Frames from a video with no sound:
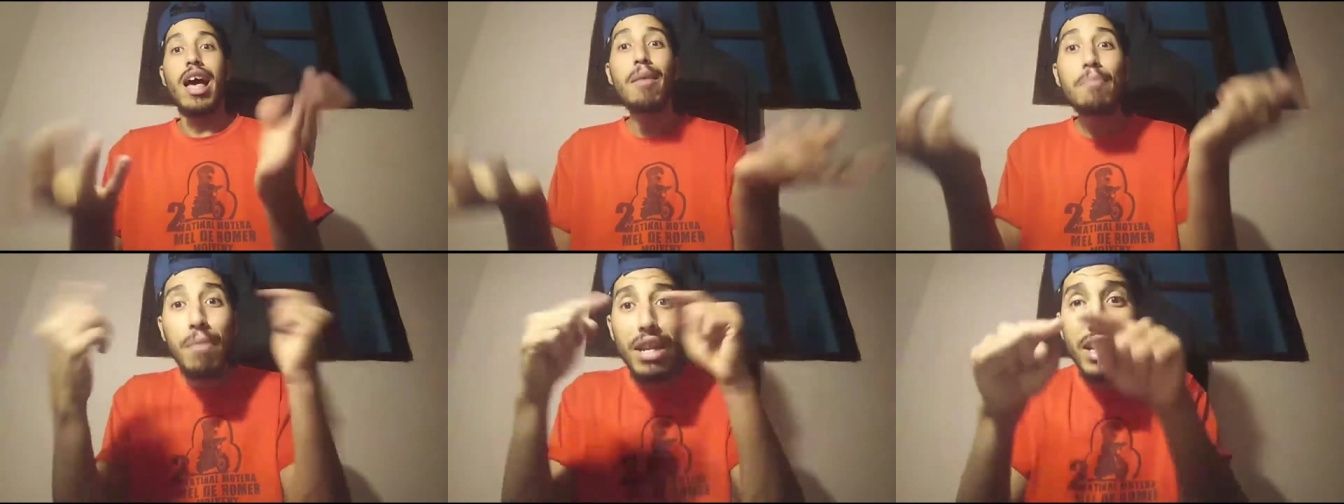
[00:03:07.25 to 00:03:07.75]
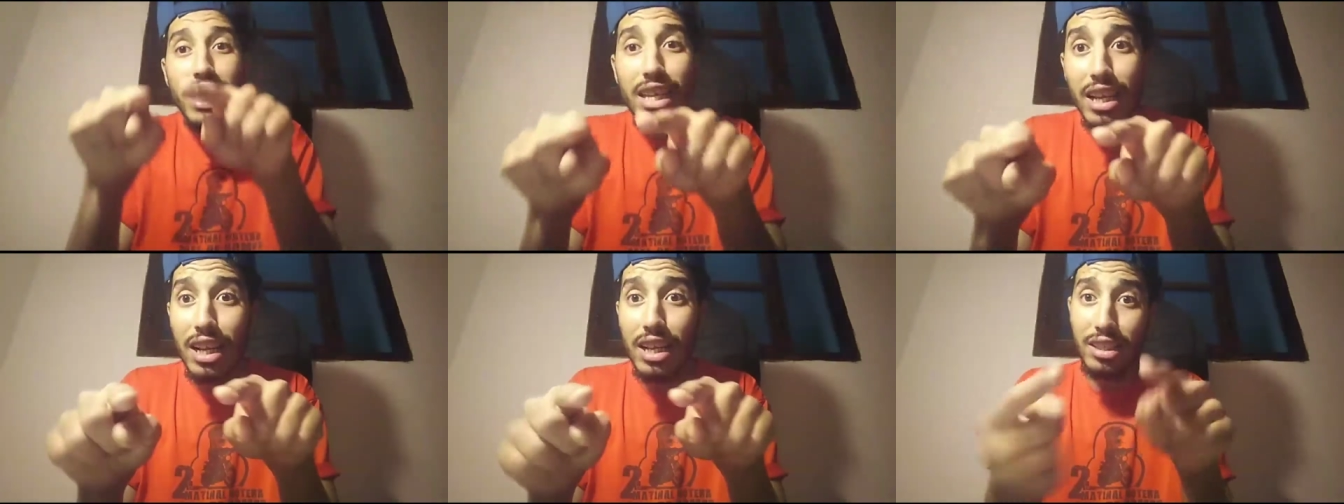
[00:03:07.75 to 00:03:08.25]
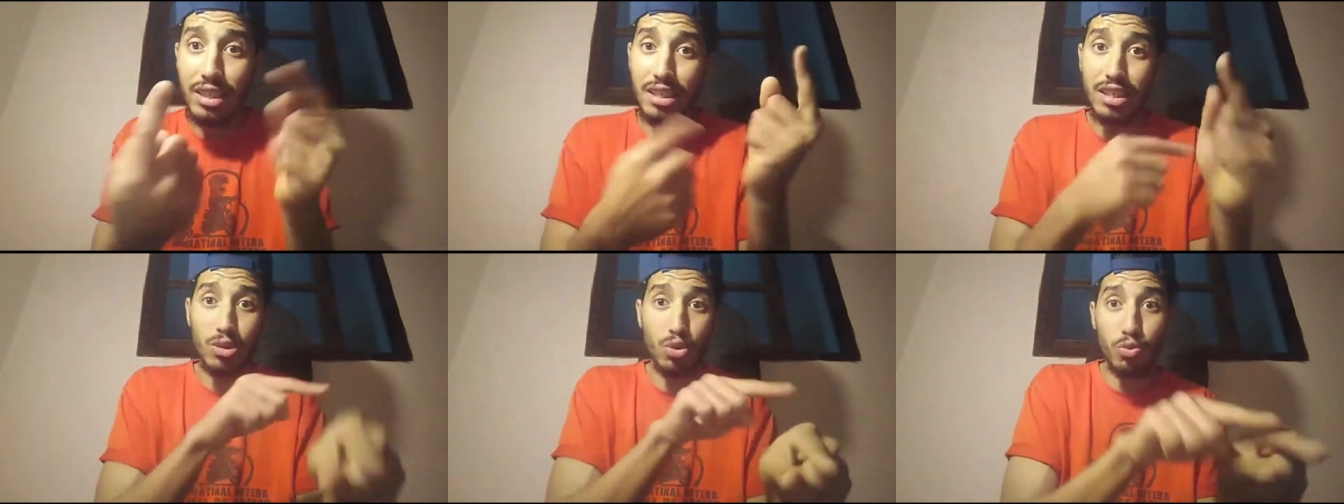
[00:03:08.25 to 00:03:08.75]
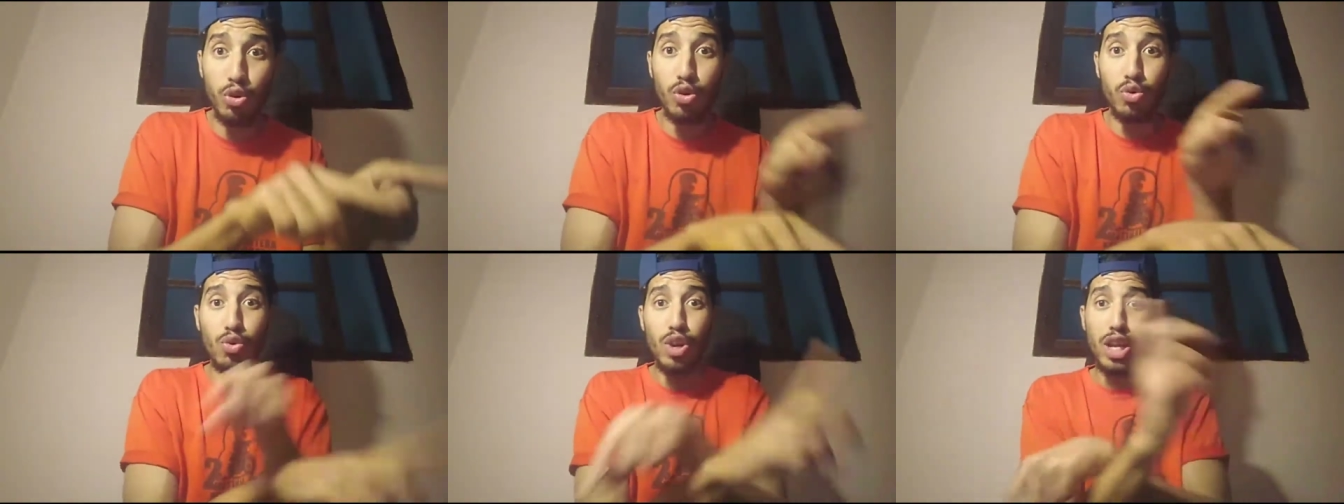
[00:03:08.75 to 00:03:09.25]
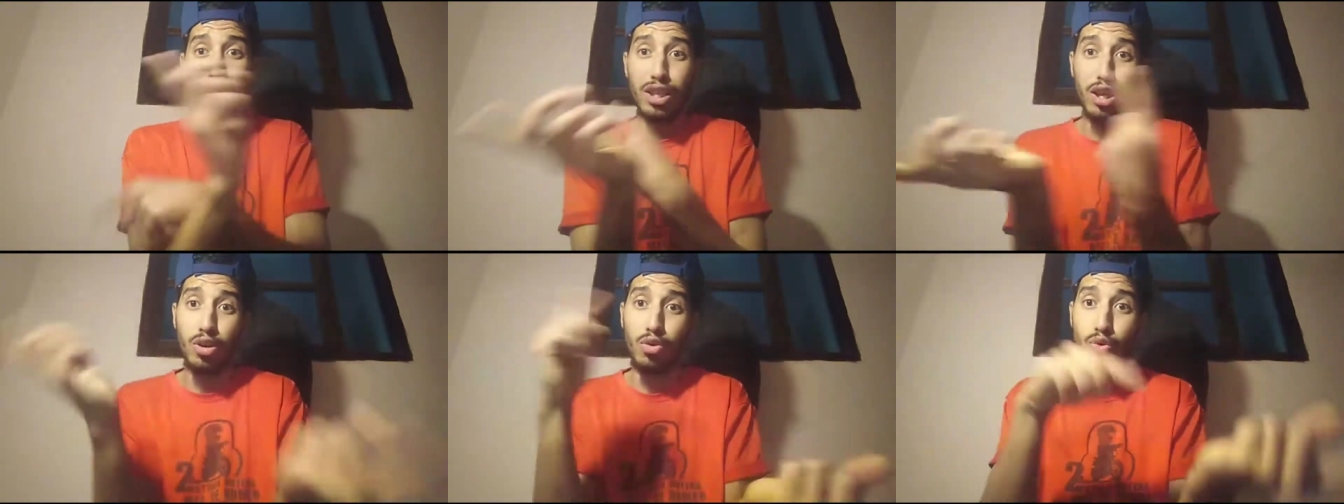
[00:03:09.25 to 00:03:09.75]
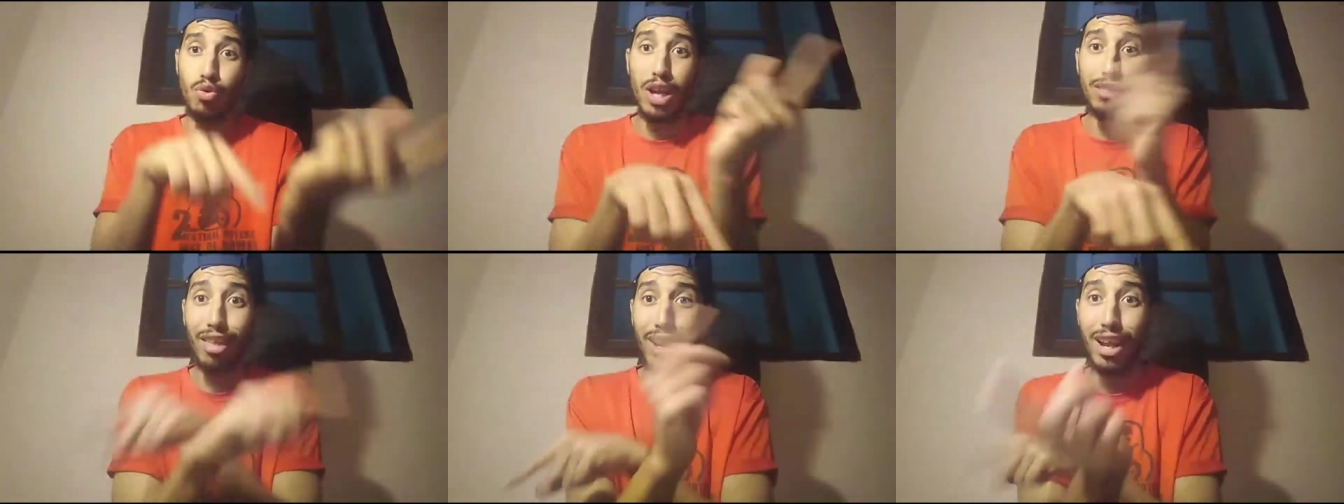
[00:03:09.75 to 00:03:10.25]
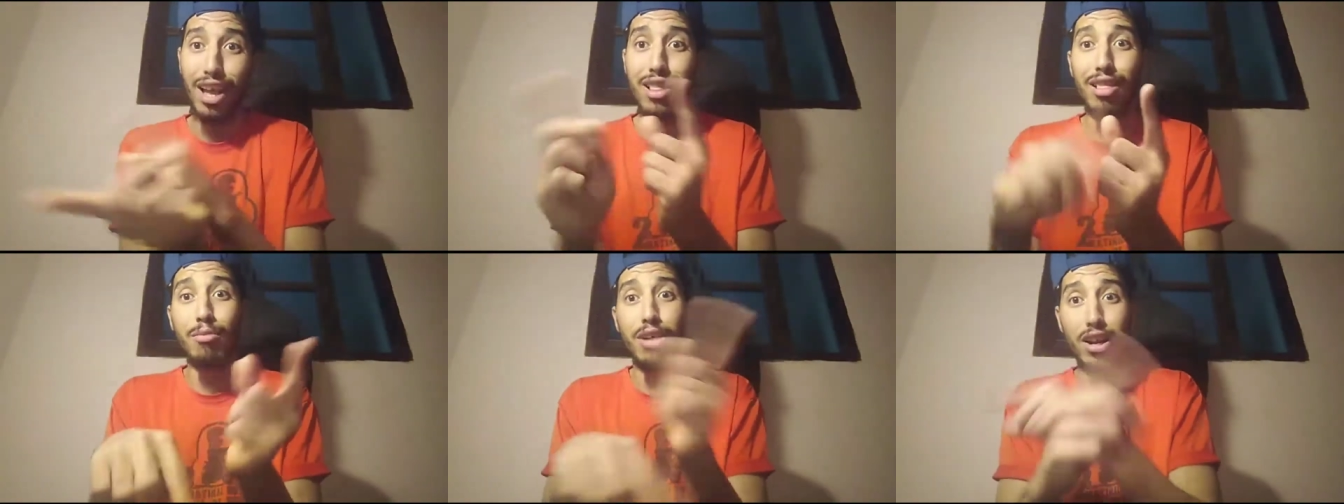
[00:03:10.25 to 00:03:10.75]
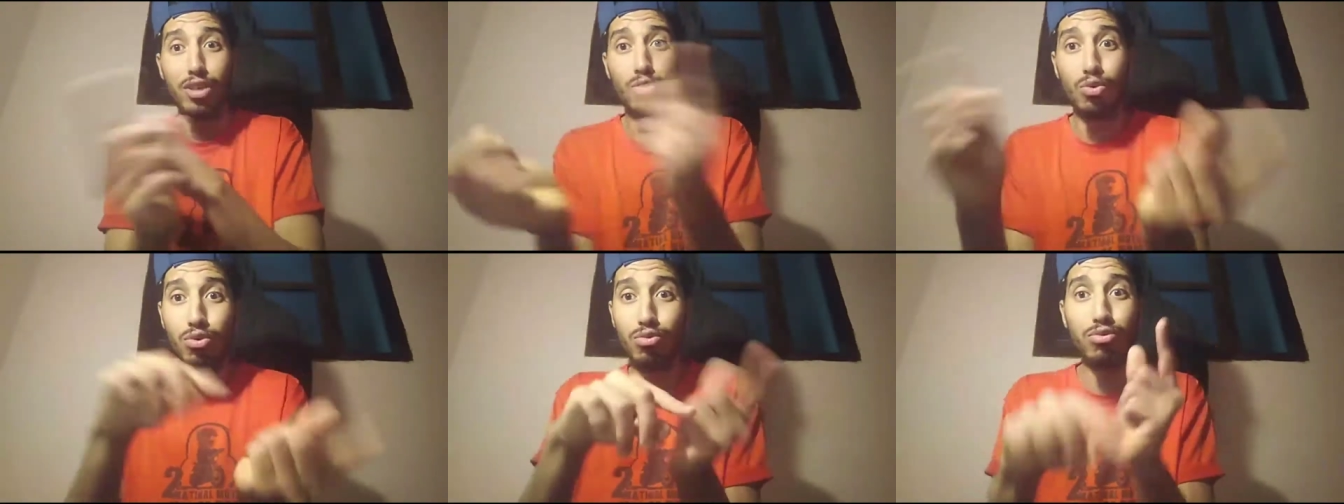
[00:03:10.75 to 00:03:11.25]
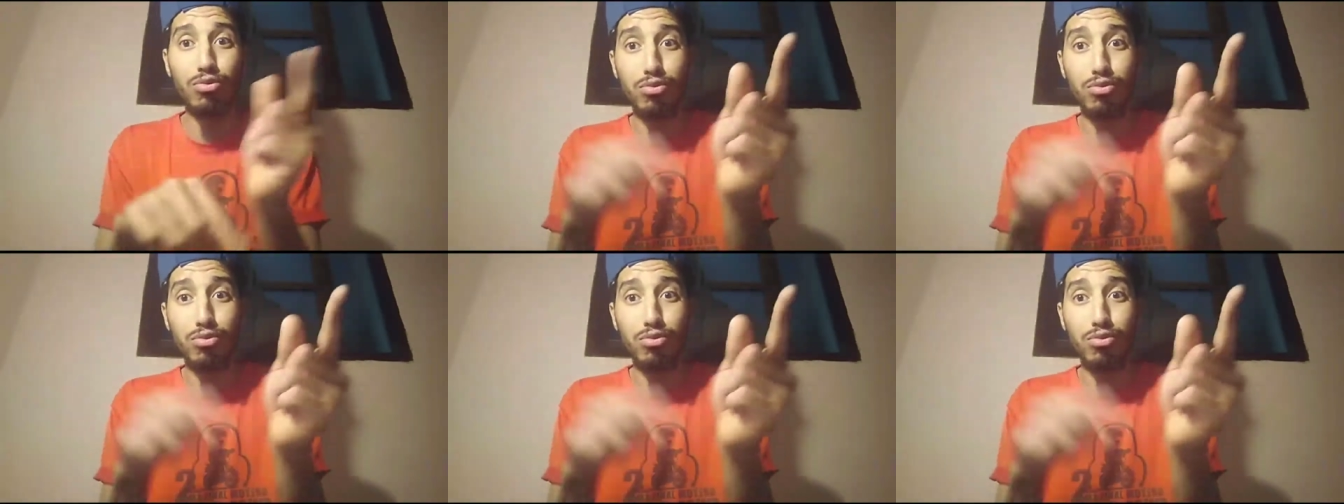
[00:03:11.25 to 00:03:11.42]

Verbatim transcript: أما النية التي نيتهم يريدون أن يضحكوا عن طريق هذا المرض و...